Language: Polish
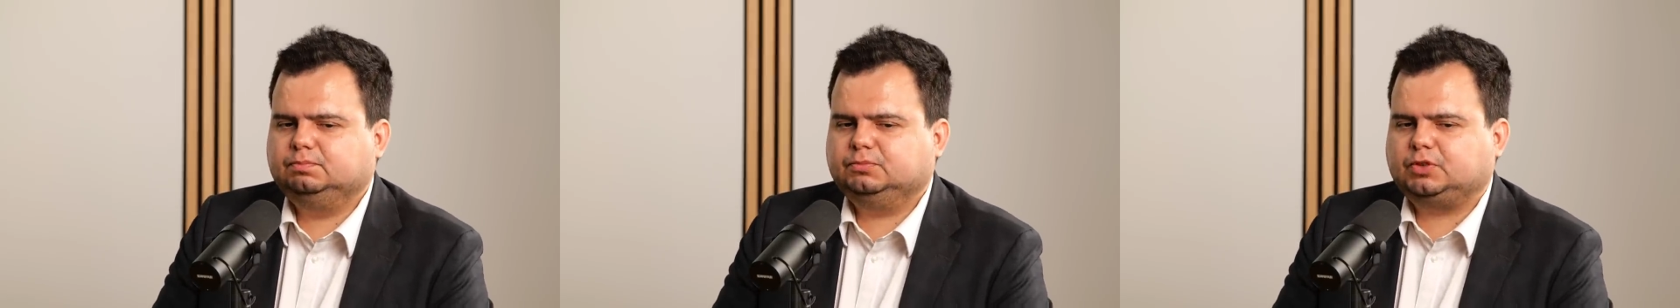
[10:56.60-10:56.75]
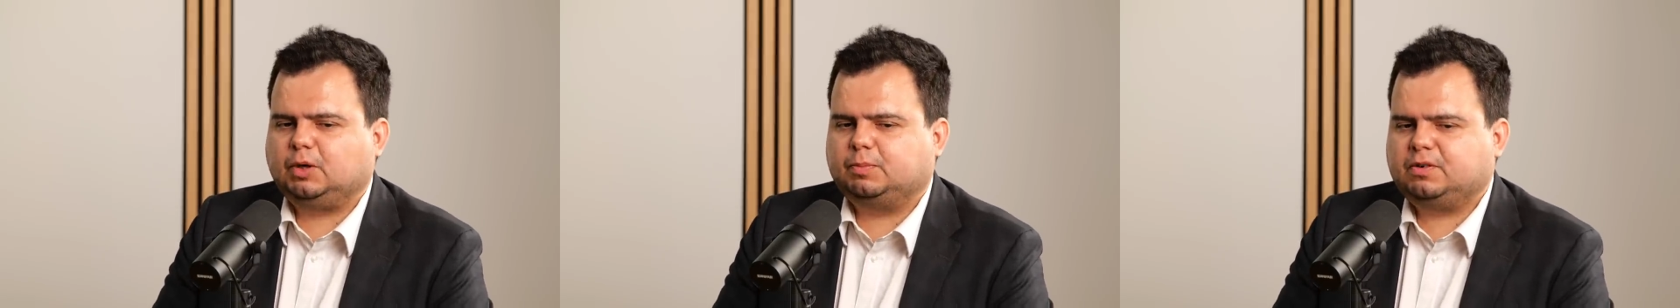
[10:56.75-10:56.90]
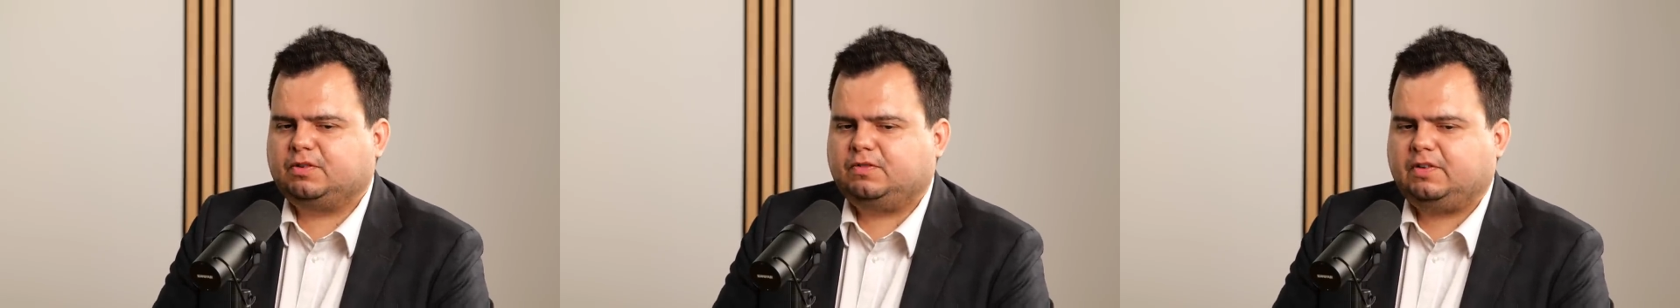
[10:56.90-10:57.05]

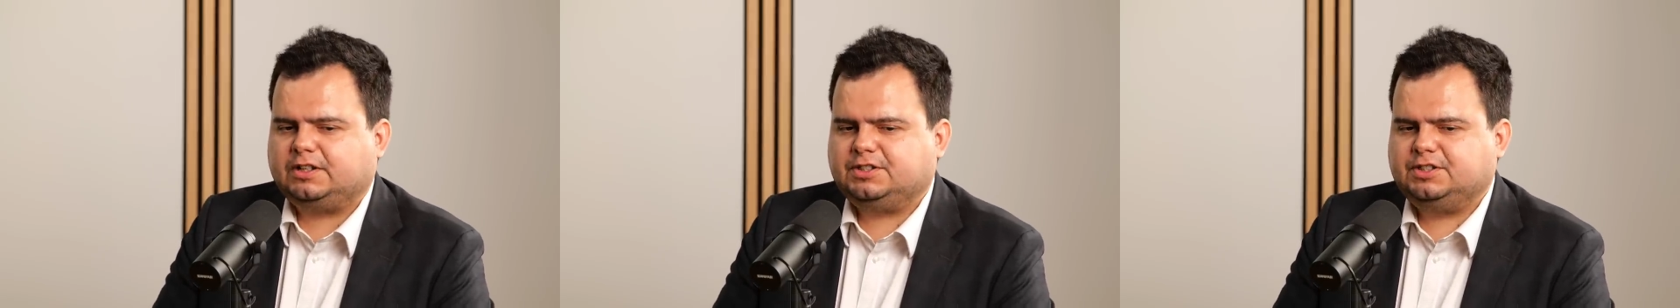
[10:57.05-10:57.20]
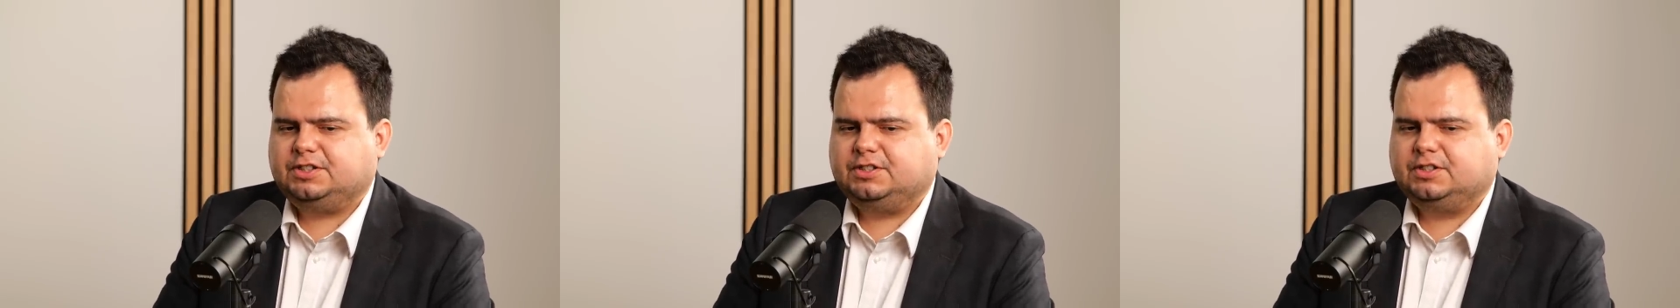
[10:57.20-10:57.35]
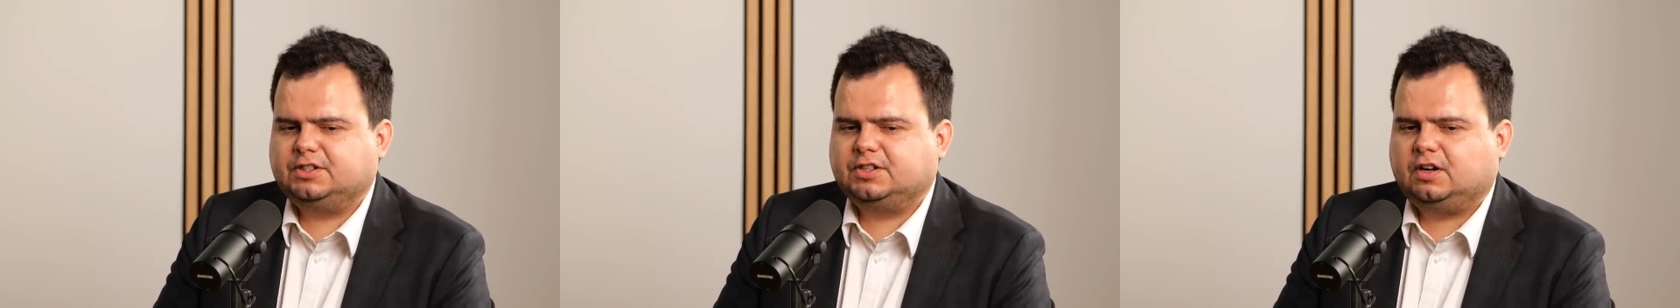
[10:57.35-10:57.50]
to
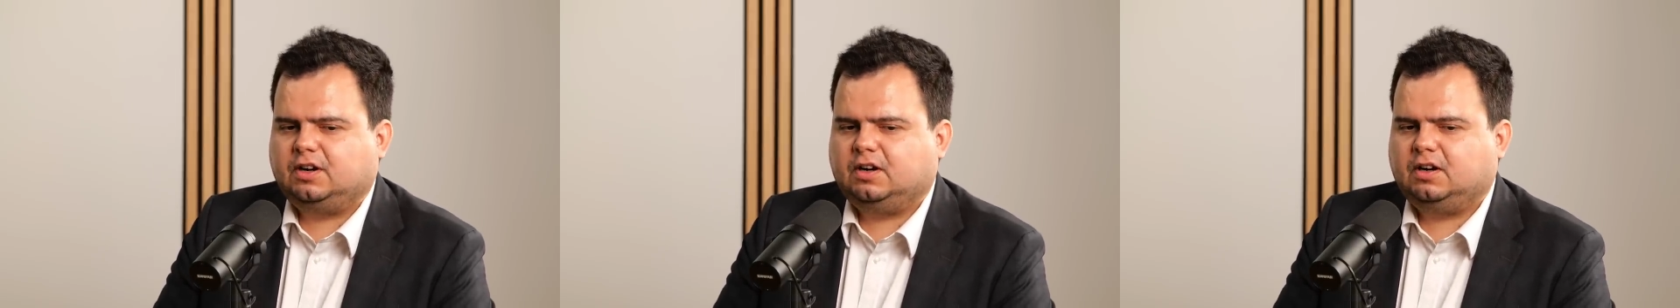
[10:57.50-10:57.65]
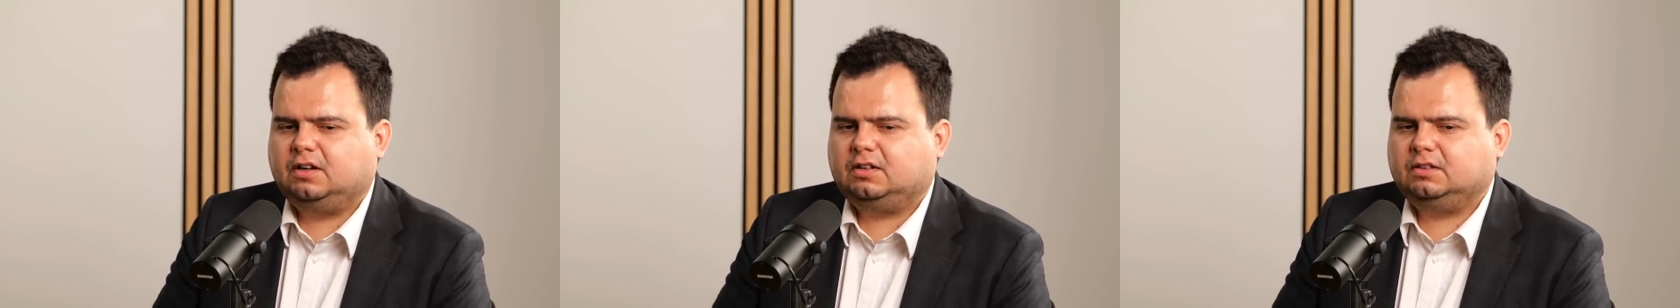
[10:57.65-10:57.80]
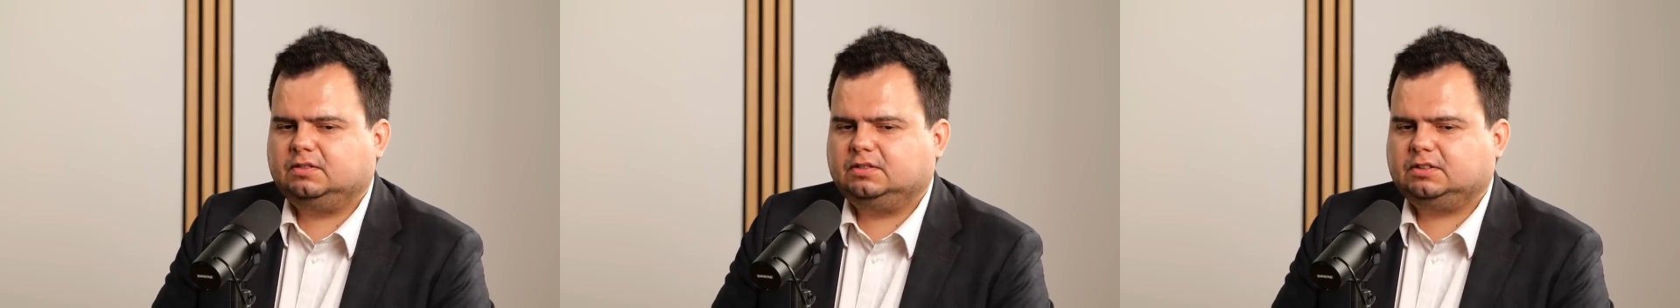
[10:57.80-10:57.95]
prowadzi
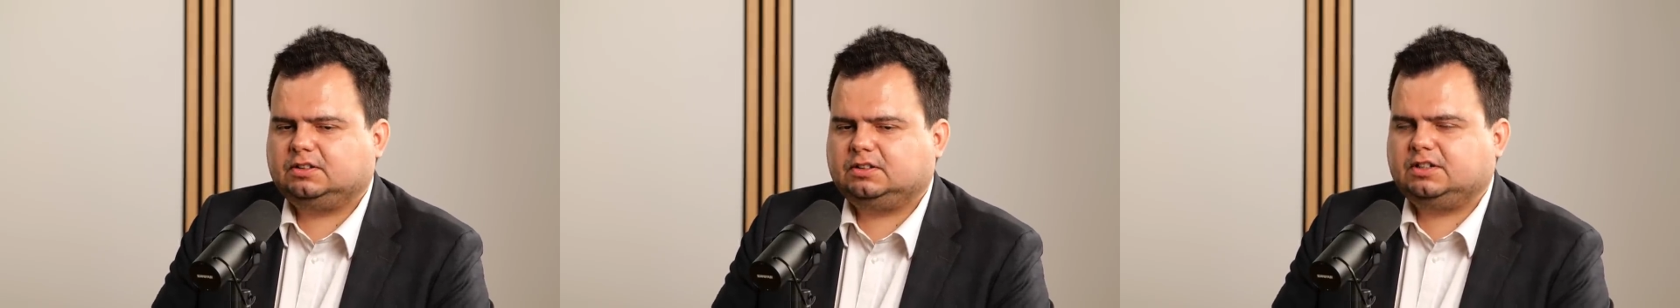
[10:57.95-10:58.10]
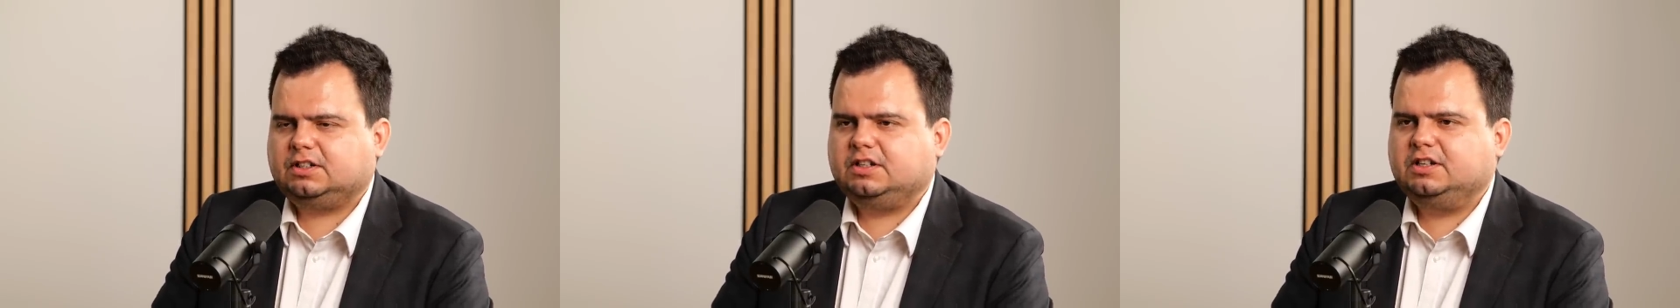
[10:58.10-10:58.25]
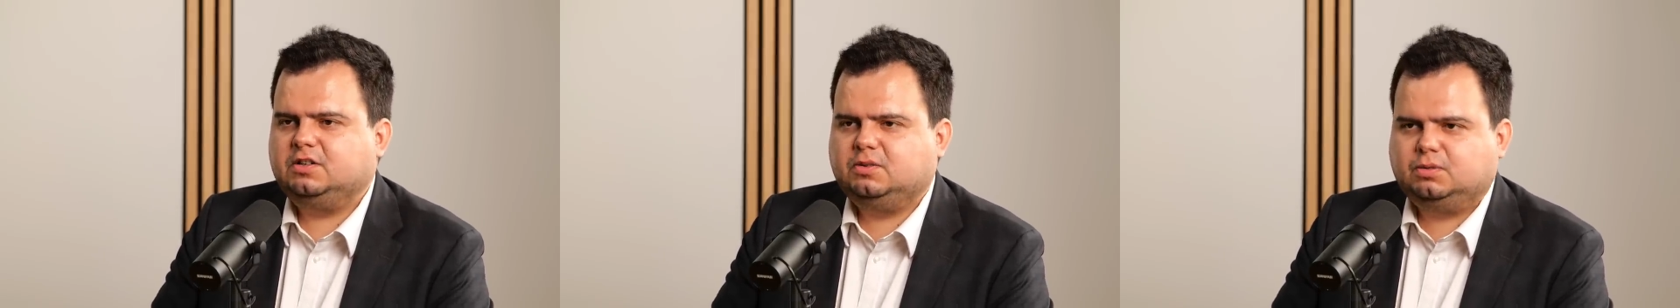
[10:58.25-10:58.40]
do
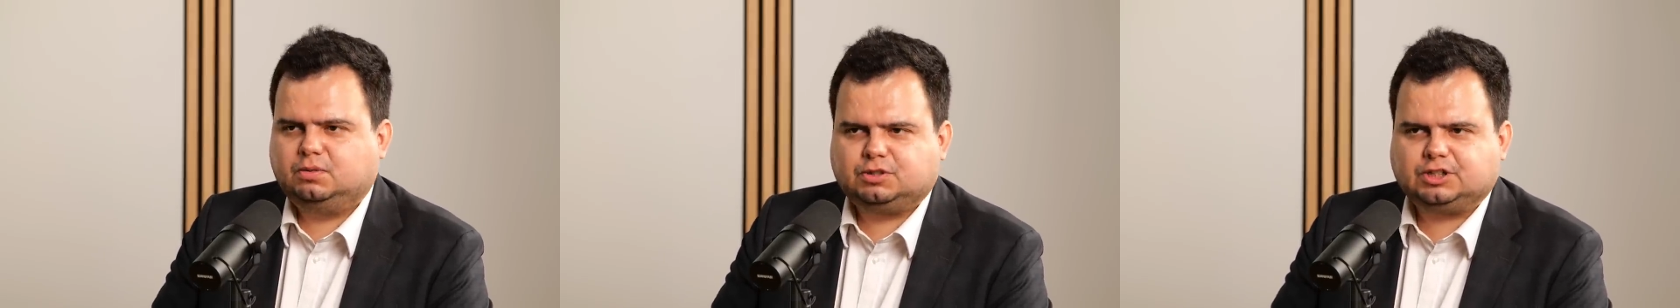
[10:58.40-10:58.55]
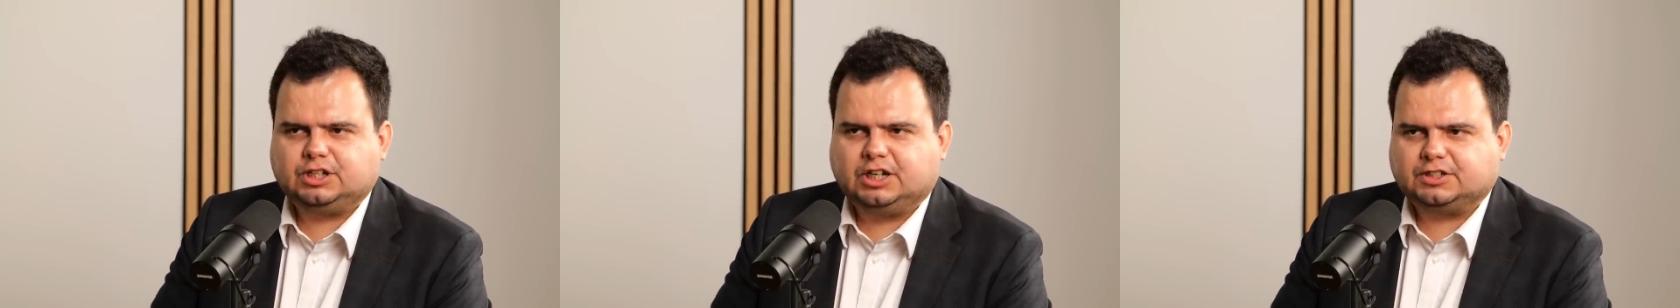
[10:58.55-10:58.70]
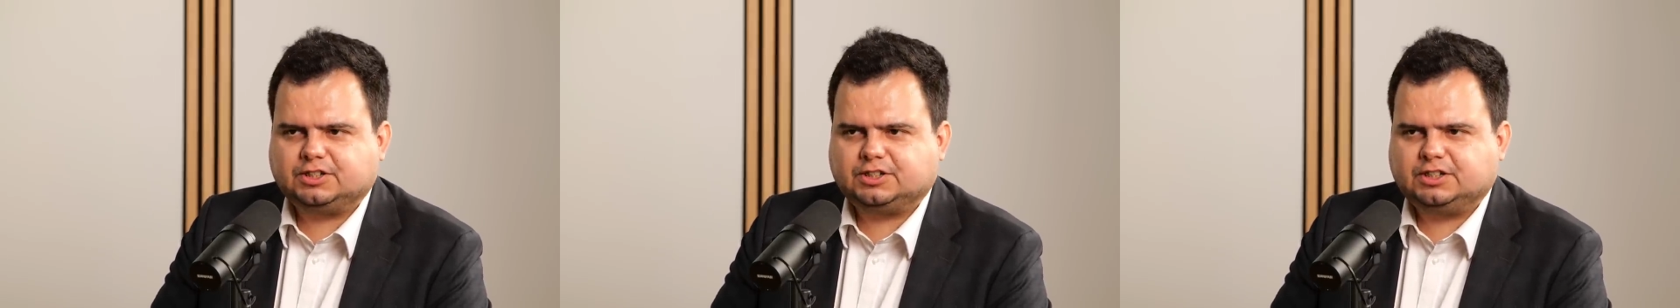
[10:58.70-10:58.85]
kilku
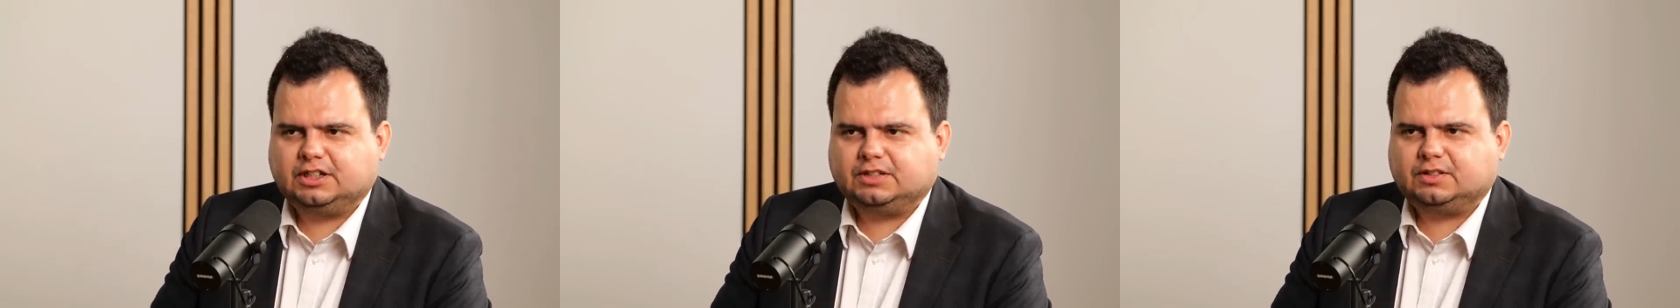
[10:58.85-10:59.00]
rzeczy.